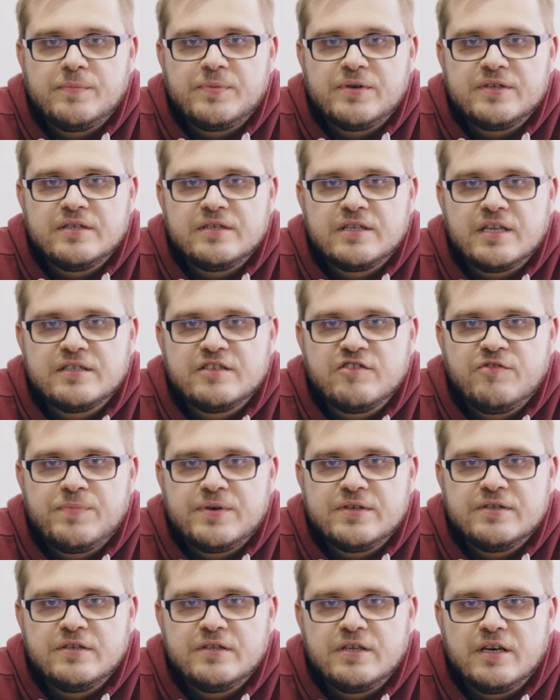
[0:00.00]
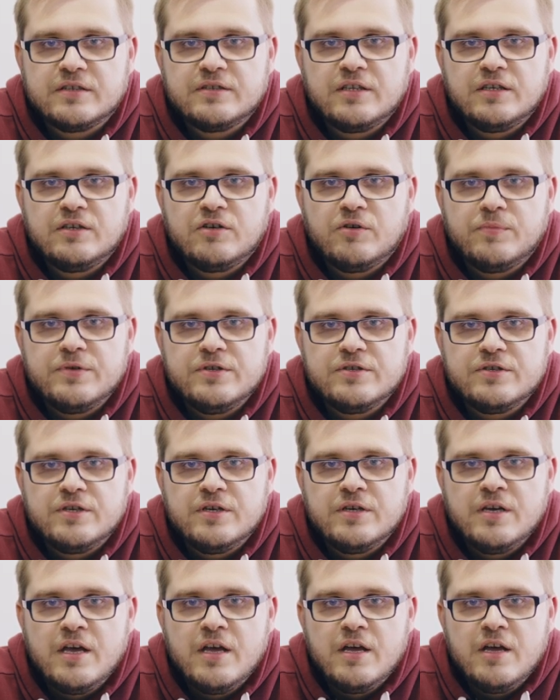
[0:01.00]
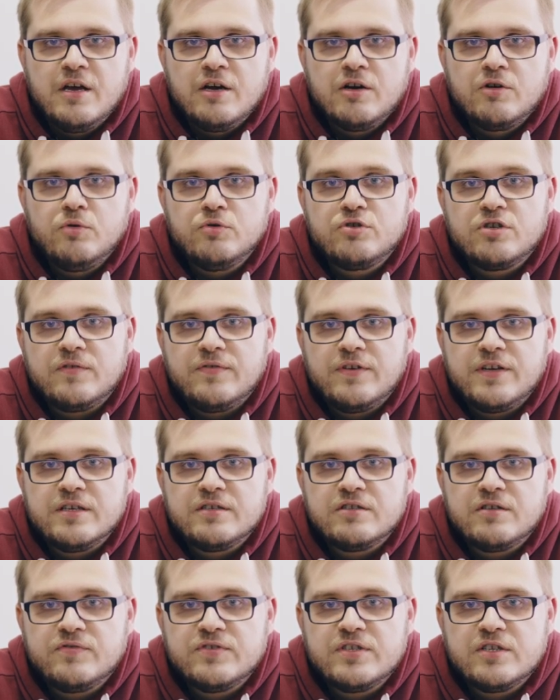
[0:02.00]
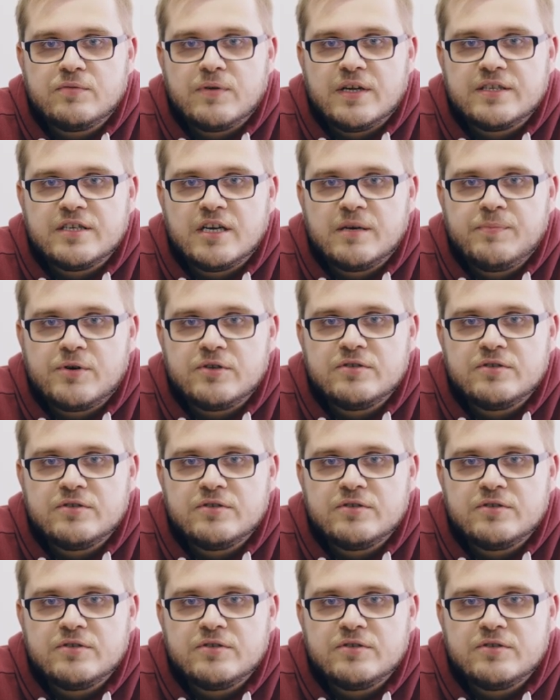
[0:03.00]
reprezentację w prezydiach tych komisji. Kluczowe jest to w sytuacjach